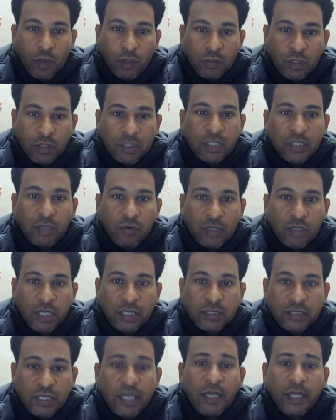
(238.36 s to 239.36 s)
जिसकी वजह
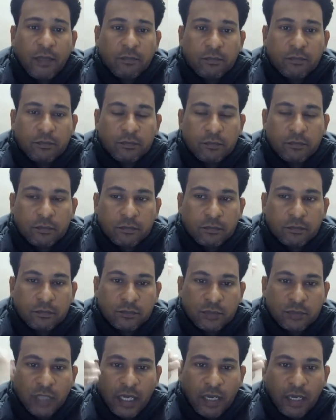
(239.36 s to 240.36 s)
से
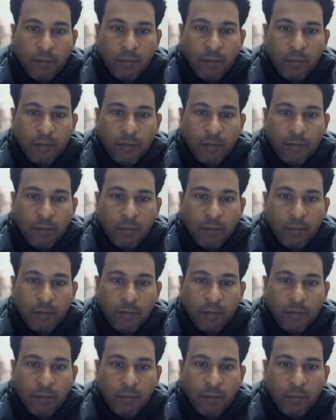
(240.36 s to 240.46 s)
सारे